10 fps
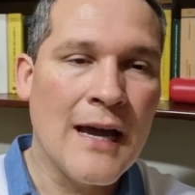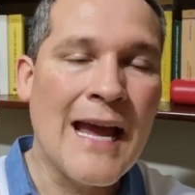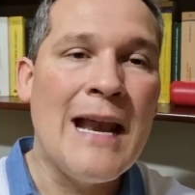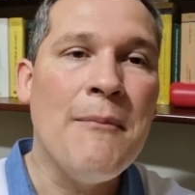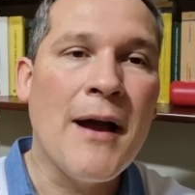
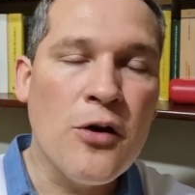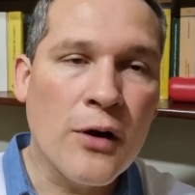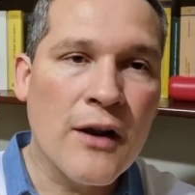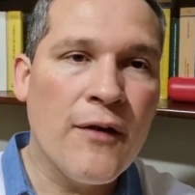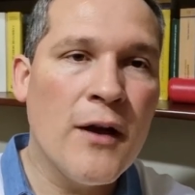El
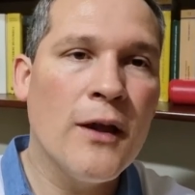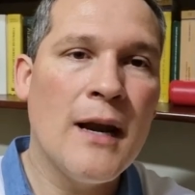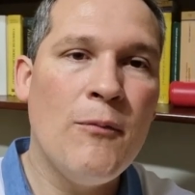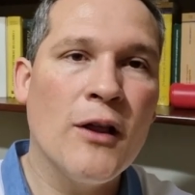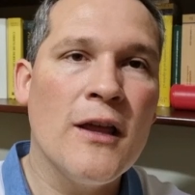mayor reflejo
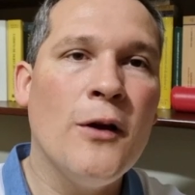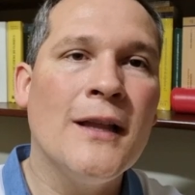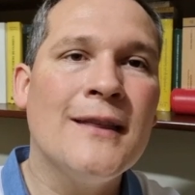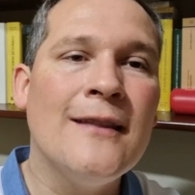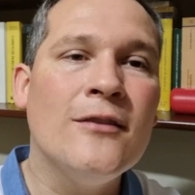del amor de Dios
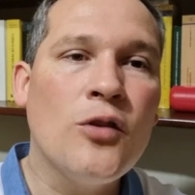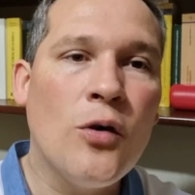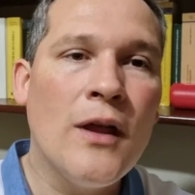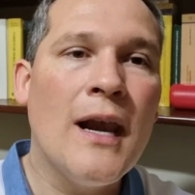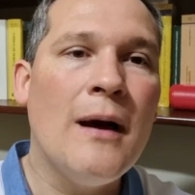está en
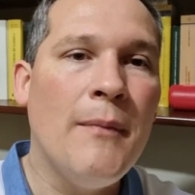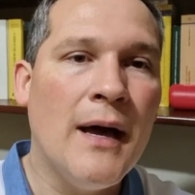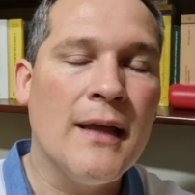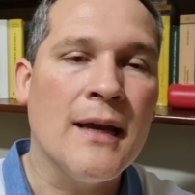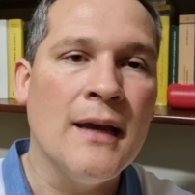todas las
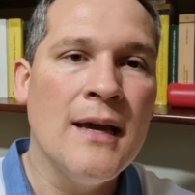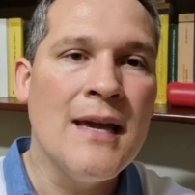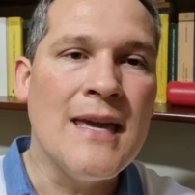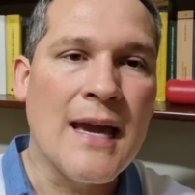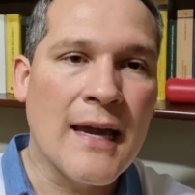madres
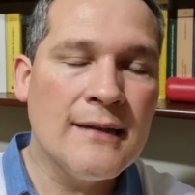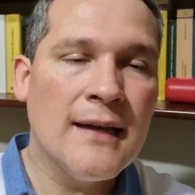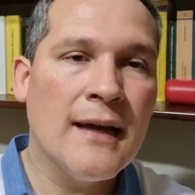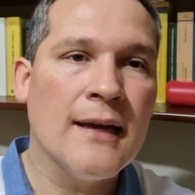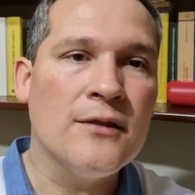y en
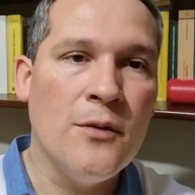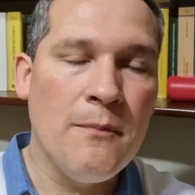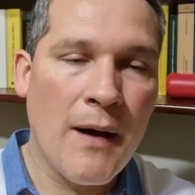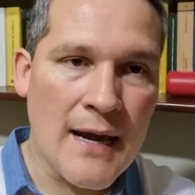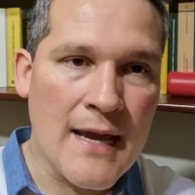esas que
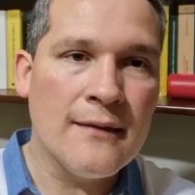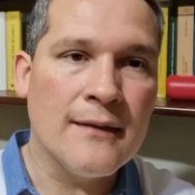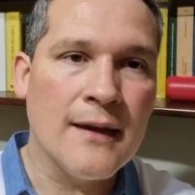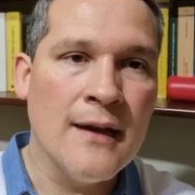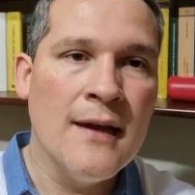son
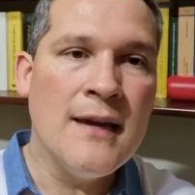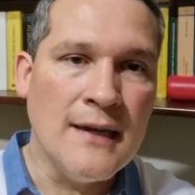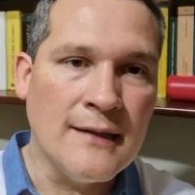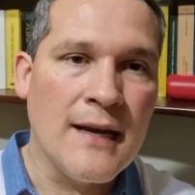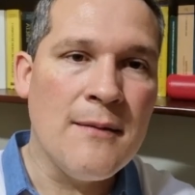valientes
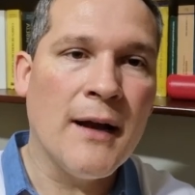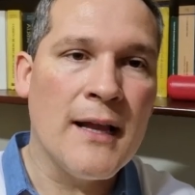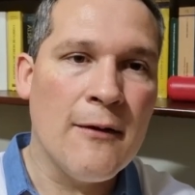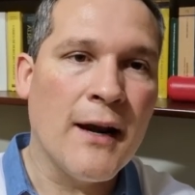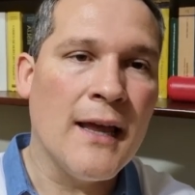y se animan a
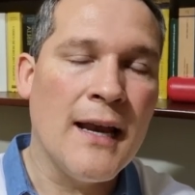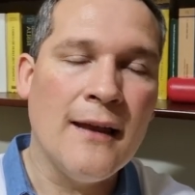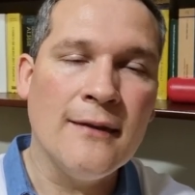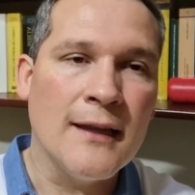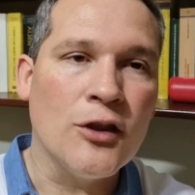llevar
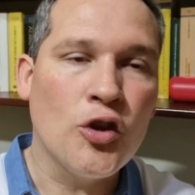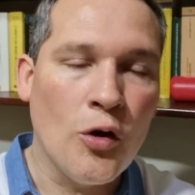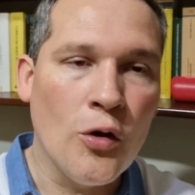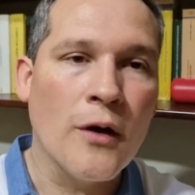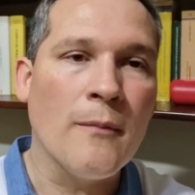adelante
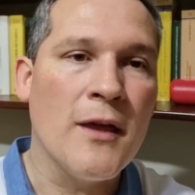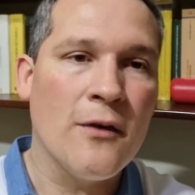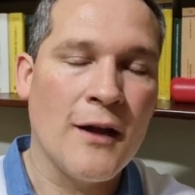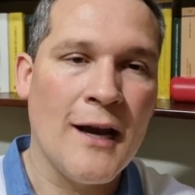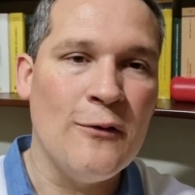todo en
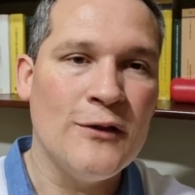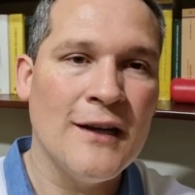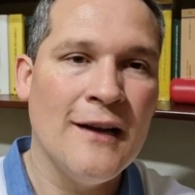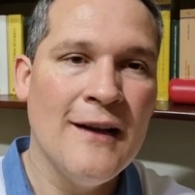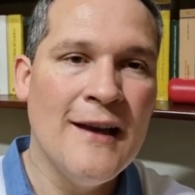medio de las
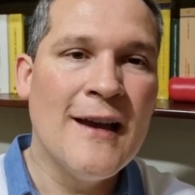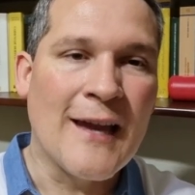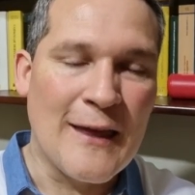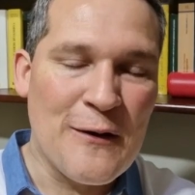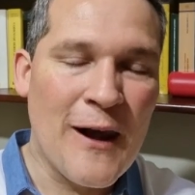luchas.
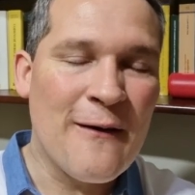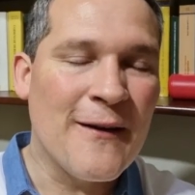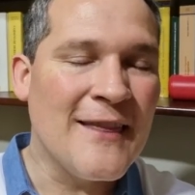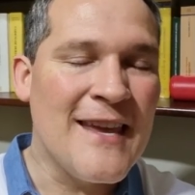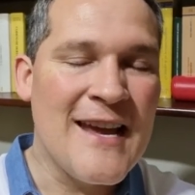Que Dios las
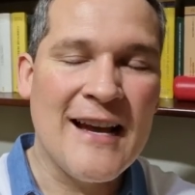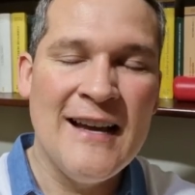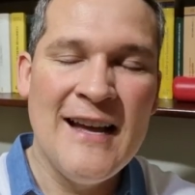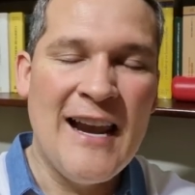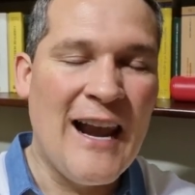
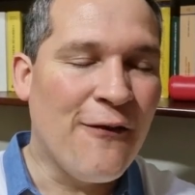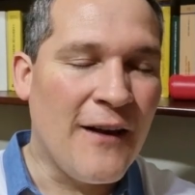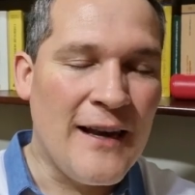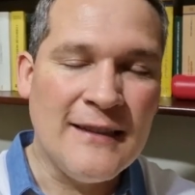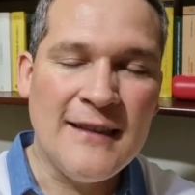bendiga, las
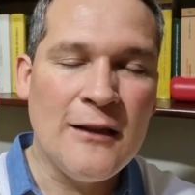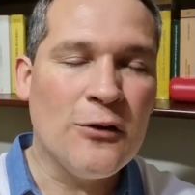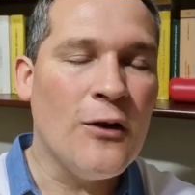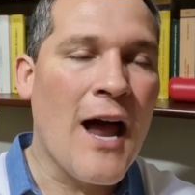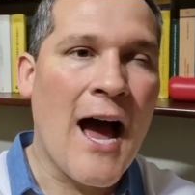
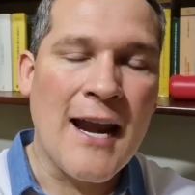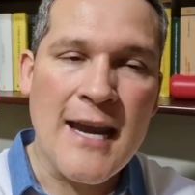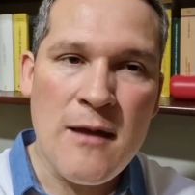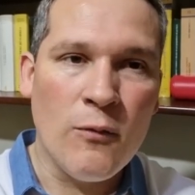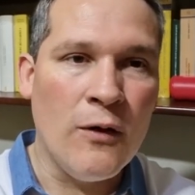felicito, las
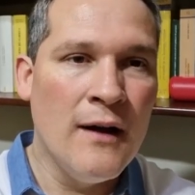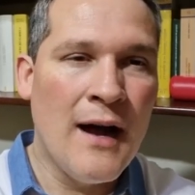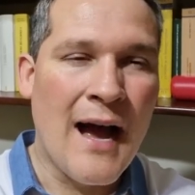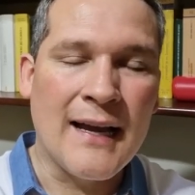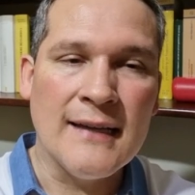animo
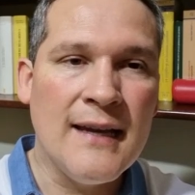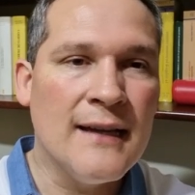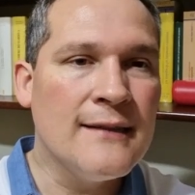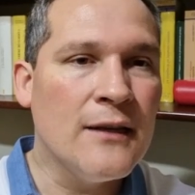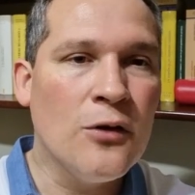a que
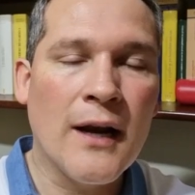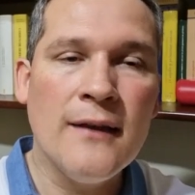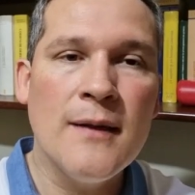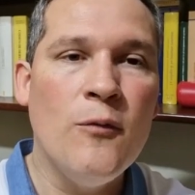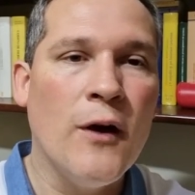sigan siendo
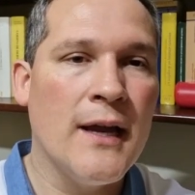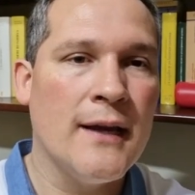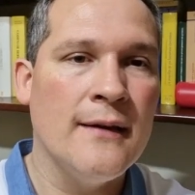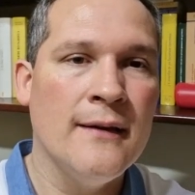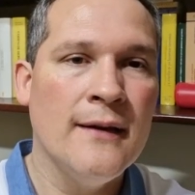grandes mujeres,